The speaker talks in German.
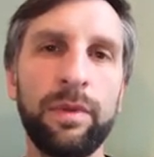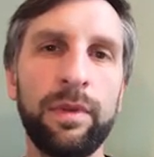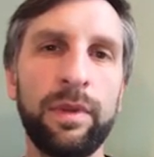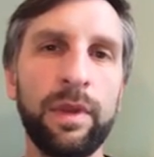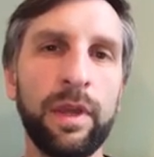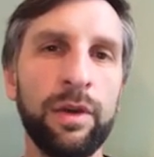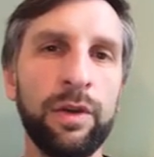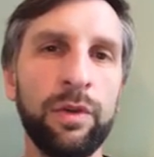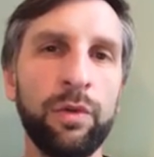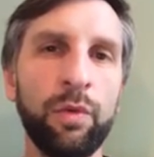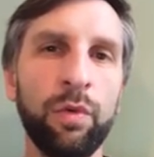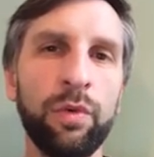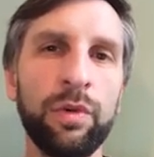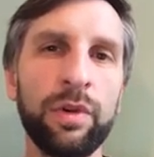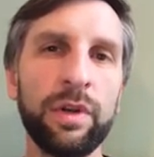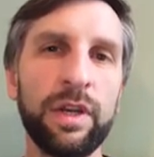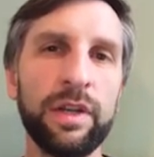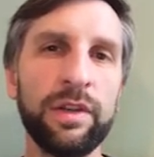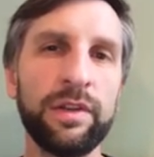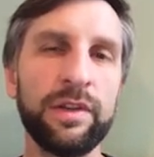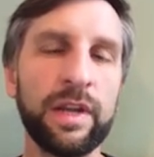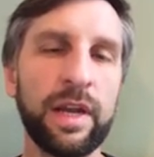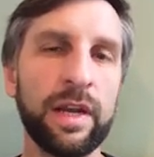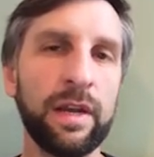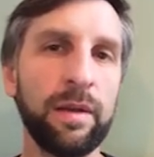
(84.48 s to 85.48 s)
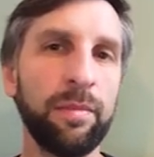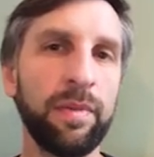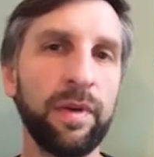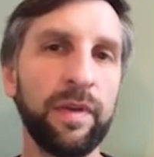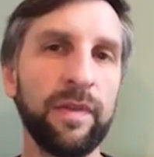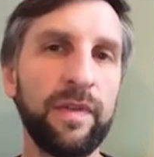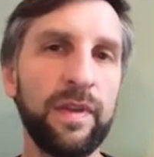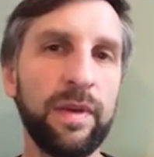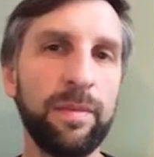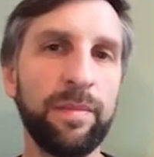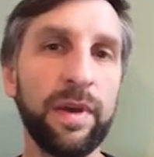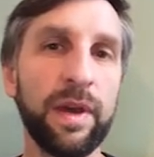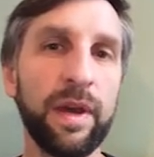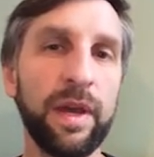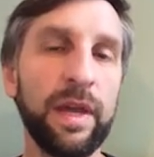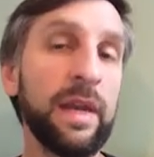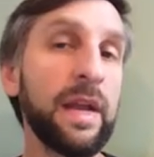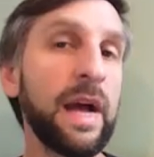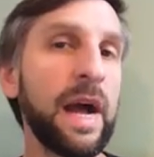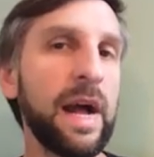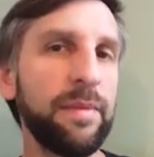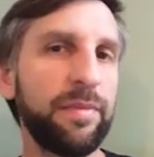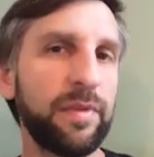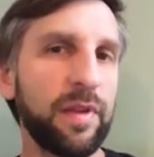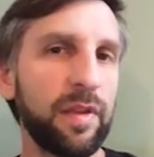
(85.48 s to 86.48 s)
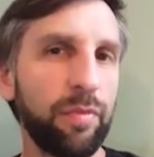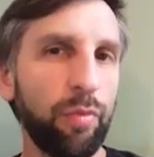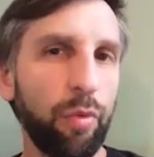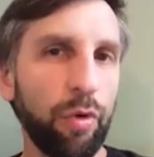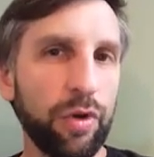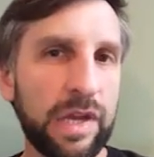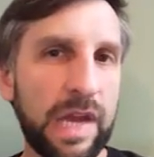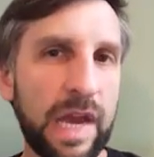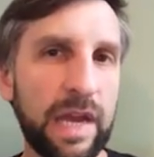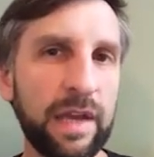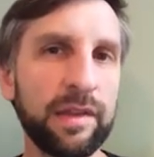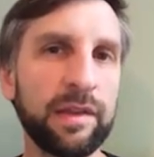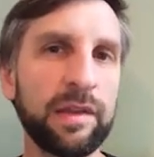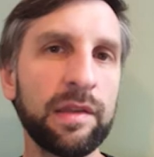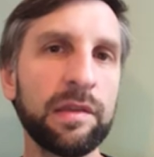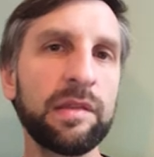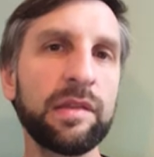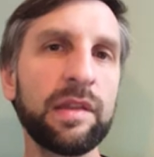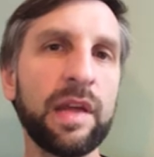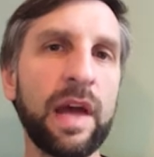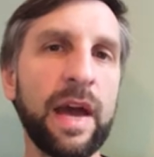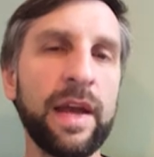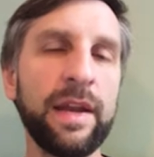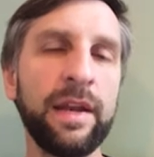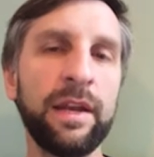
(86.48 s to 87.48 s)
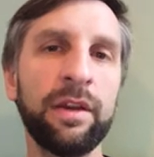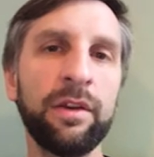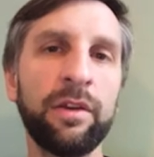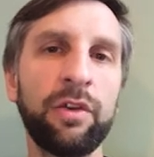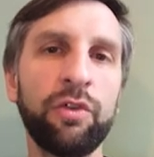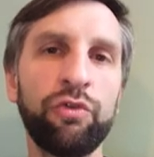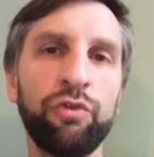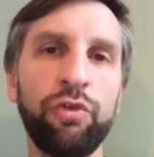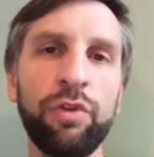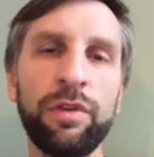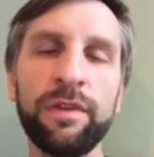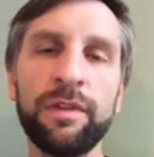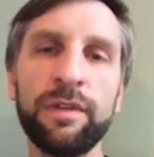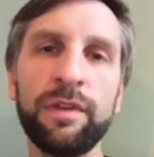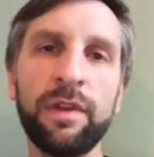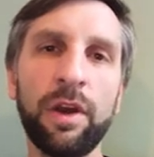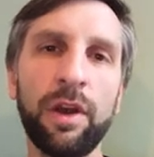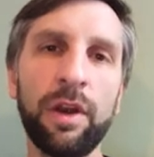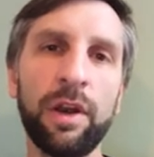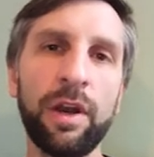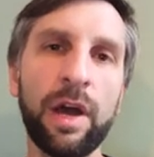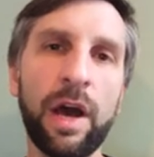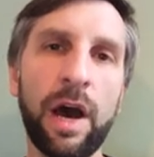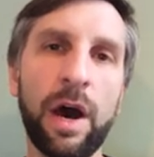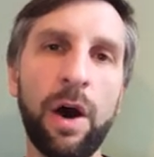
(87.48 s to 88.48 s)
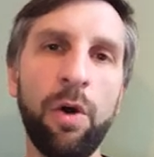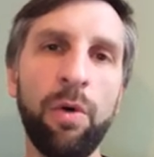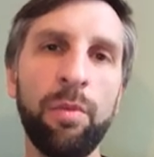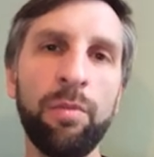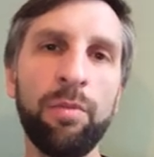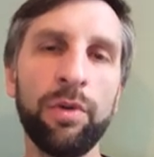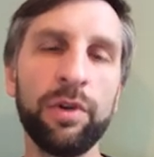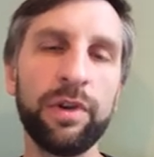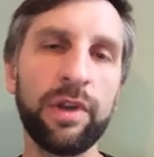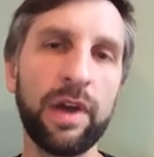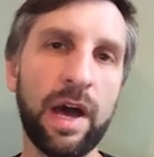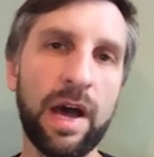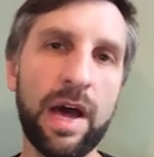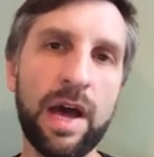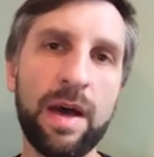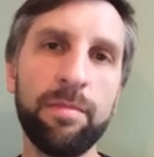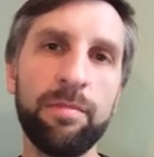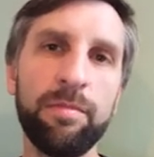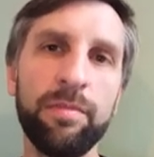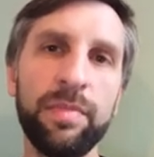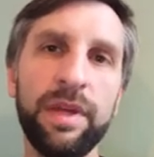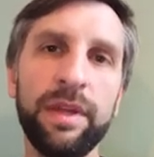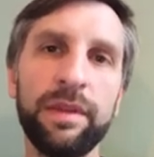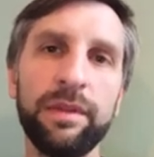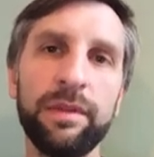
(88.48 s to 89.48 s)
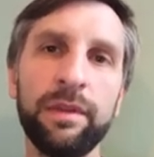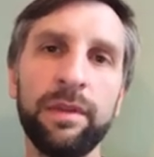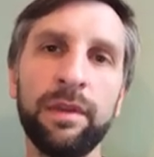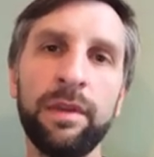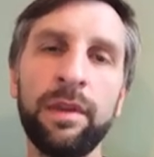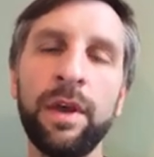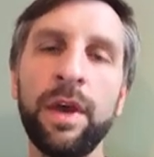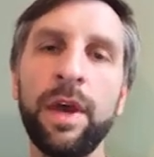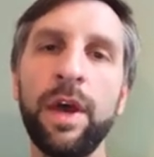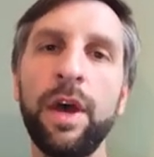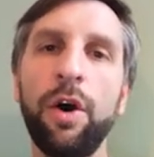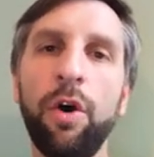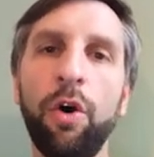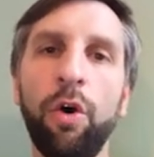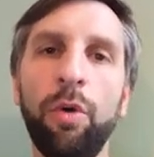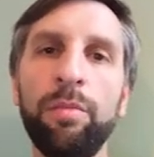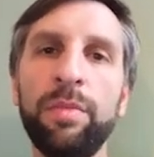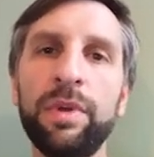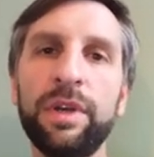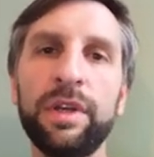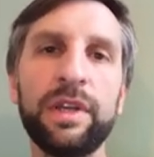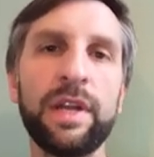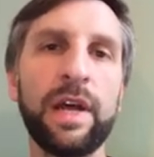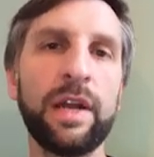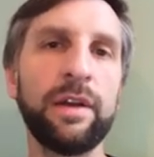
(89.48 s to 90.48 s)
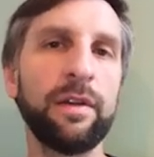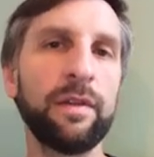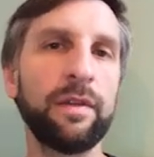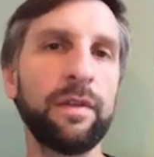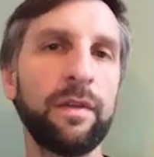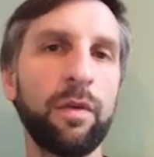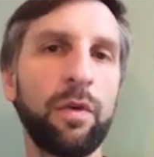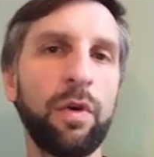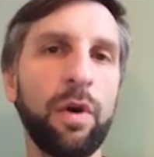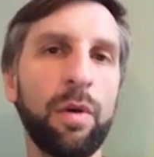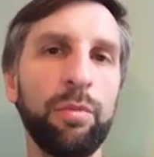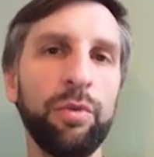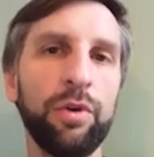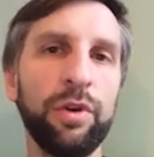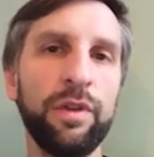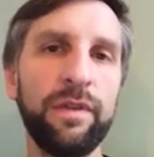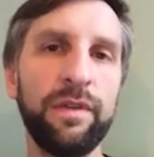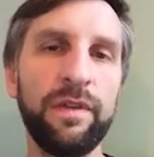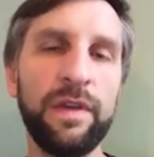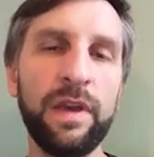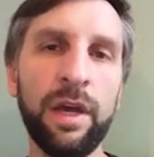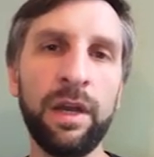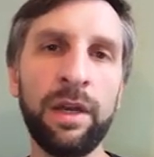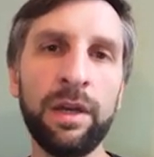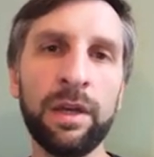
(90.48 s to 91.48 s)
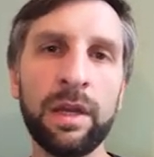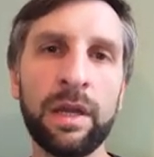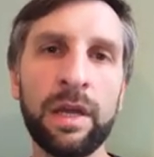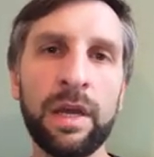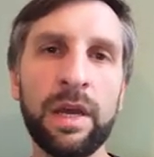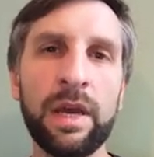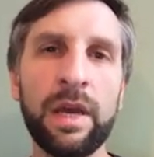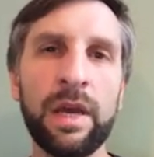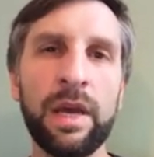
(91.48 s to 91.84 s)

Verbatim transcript: den Jugendlichen dann im Prinzip innerhalb des Projektes einen geschützteren Raum und Rahmen bieten, um miteinander zu kommunizieren.